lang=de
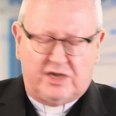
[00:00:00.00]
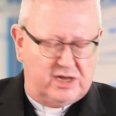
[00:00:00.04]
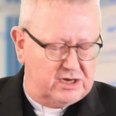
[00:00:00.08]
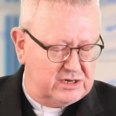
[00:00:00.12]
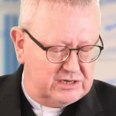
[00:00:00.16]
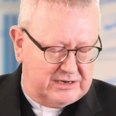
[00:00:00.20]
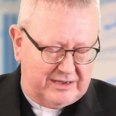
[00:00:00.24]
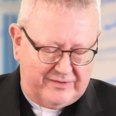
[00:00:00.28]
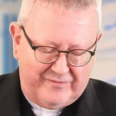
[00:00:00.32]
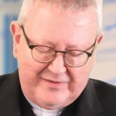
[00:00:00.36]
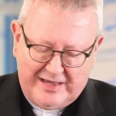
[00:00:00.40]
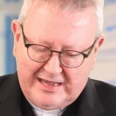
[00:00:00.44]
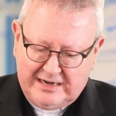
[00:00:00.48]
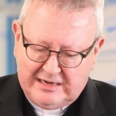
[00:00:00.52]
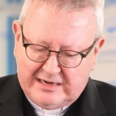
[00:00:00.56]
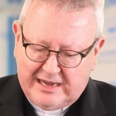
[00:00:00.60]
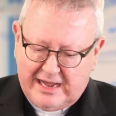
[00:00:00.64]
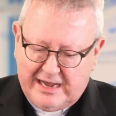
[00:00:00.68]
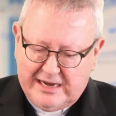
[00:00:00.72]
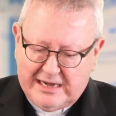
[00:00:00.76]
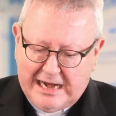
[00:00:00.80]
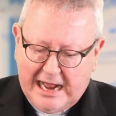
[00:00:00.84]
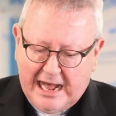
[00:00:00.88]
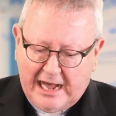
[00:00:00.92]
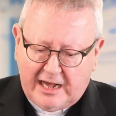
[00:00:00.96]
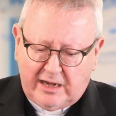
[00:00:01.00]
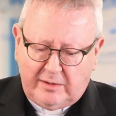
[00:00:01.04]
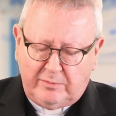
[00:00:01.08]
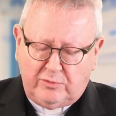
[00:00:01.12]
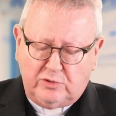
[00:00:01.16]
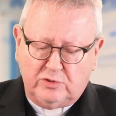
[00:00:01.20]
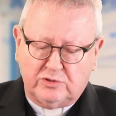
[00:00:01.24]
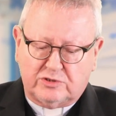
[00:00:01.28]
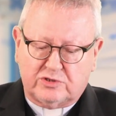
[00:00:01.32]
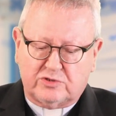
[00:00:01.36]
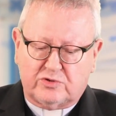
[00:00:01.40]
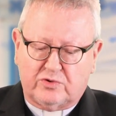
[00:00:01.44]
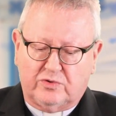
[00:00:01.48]
Kinder wären kein
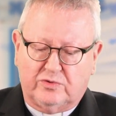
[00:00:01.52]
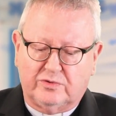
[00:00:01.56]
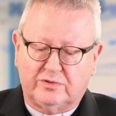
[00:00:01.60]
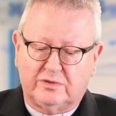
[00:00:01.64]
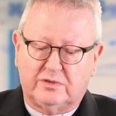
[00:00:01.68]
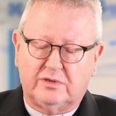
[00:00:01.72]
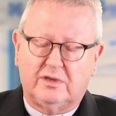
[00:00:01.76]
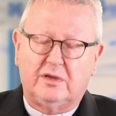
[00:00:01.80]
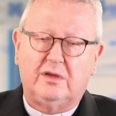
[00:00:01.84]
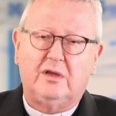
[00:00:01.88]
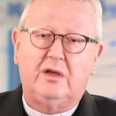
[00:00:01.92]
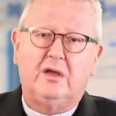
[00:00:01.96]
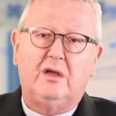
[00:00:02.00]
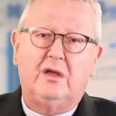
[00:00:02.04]
Armutsgrund.